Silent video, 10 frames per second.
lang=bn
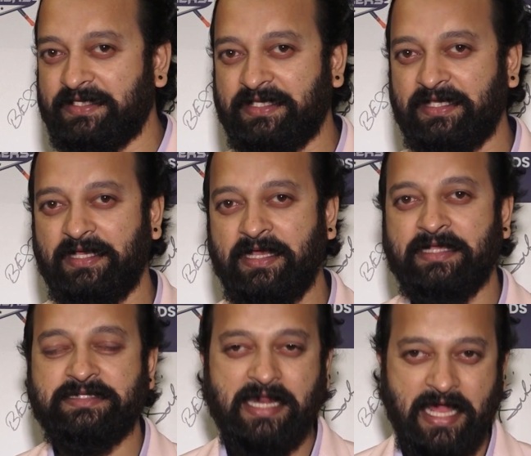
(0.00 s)
থেকে
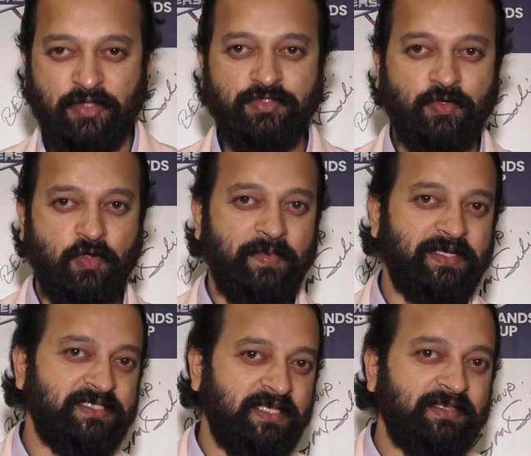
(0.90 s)
যারা আয়োজক
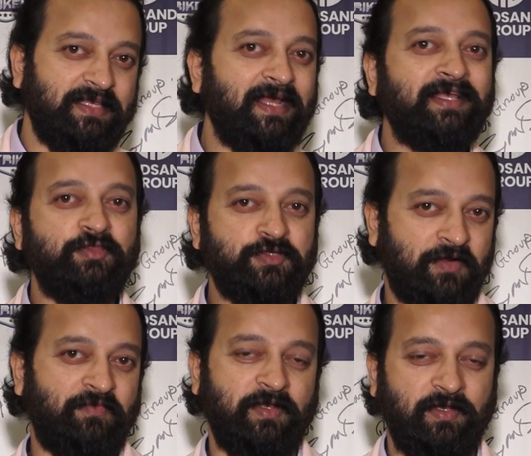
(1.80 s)
কমিটি ছিলেন তারা কিন্তু
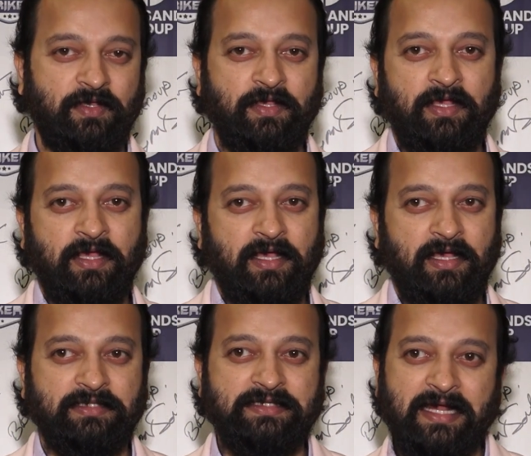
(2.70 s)
সফল
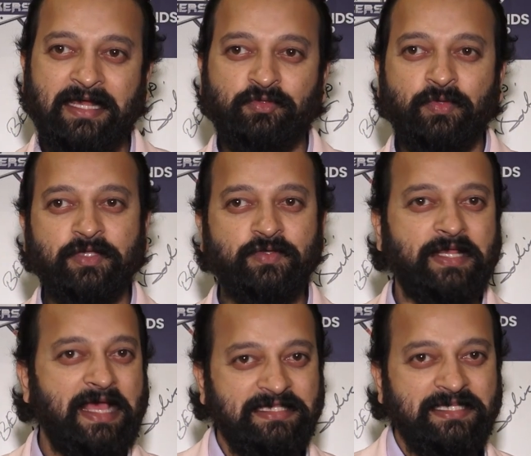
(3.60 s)
যারা দু একজন
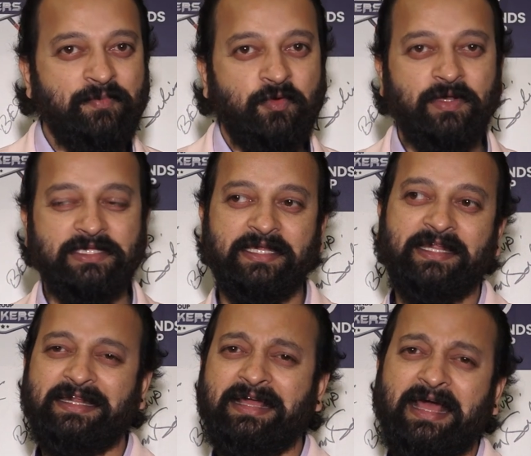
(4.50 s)
গ্যাঞ্জাম করেছেন
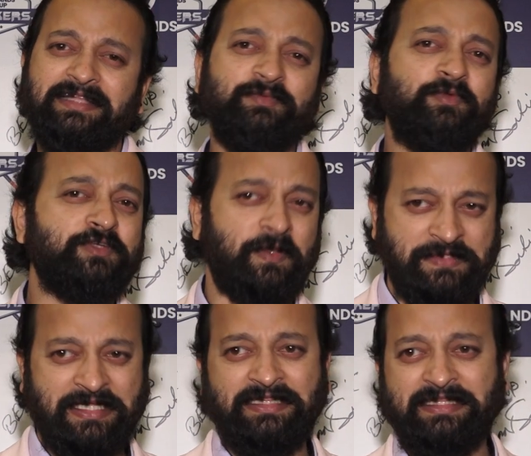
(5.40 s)
এটা আজীবন সব
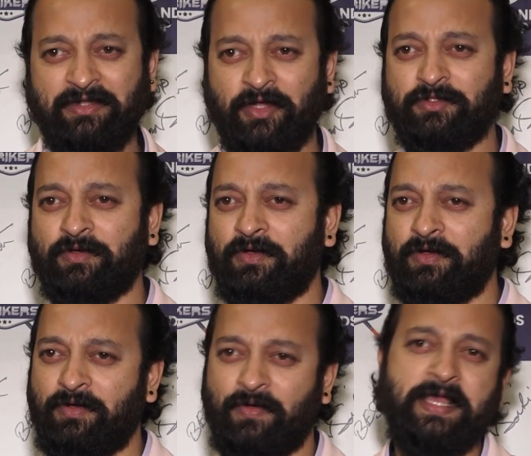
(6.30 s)
জায়গাতেই হয়তো
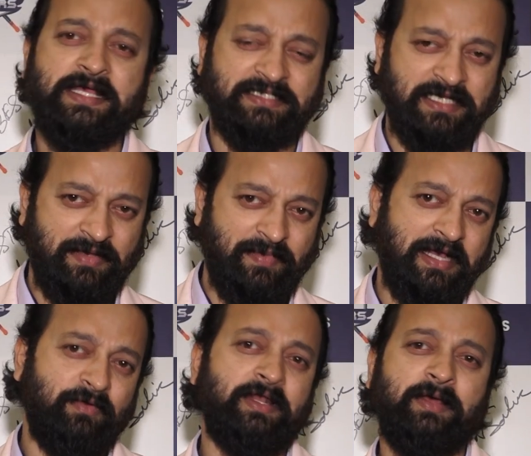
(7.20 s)
হয়ে আসে বা
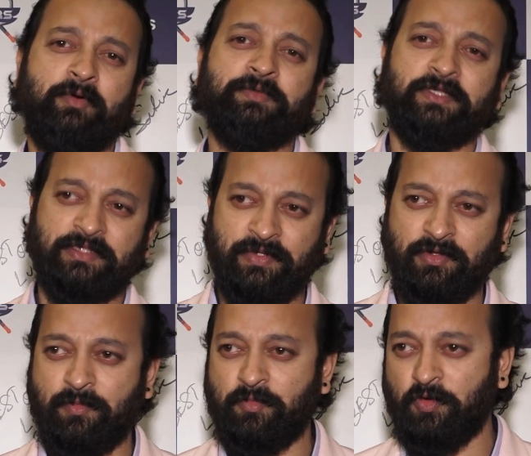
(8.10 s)
ওনারা ভবিষ্যতে
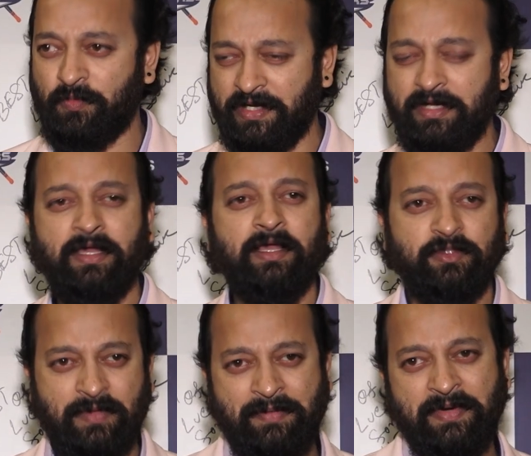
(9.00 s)
এরকম করবেন
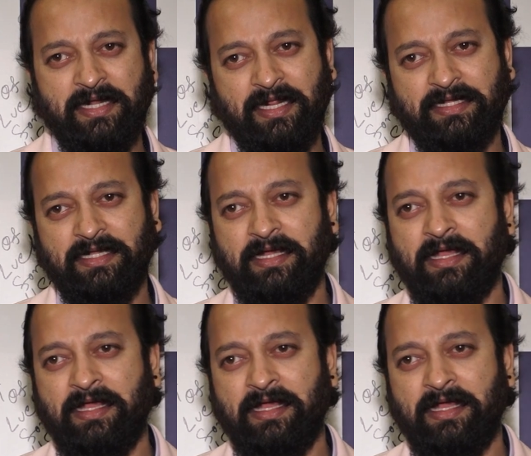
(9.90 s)
তবে আমার একটা